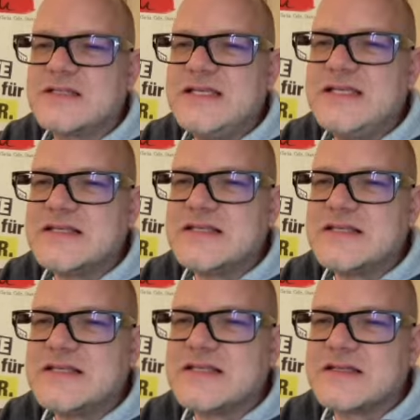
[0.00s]

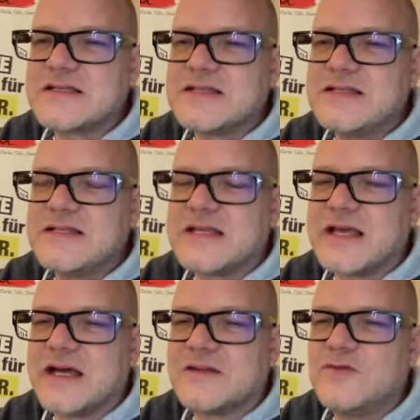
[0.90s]
dieses sind die
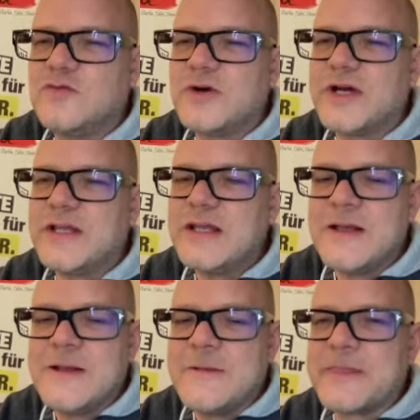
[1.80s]
Kernübungen
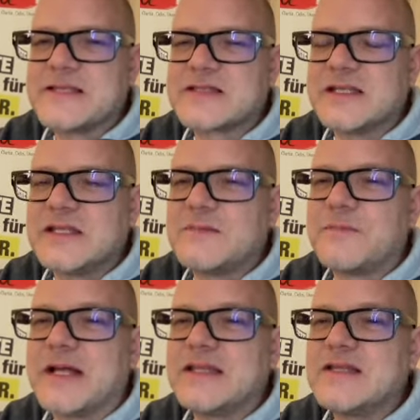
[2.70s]
des dritten
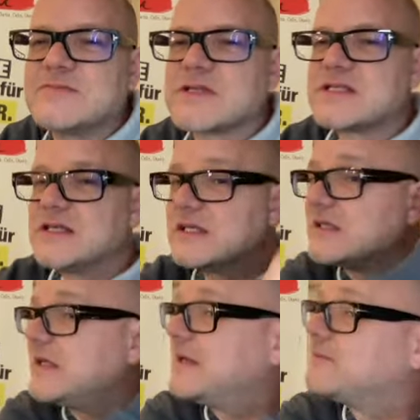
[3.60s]
Bandes. Man sieht
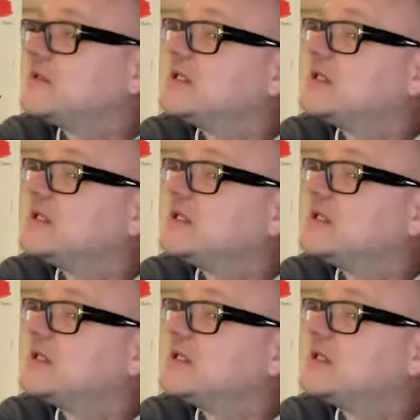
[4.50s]
eben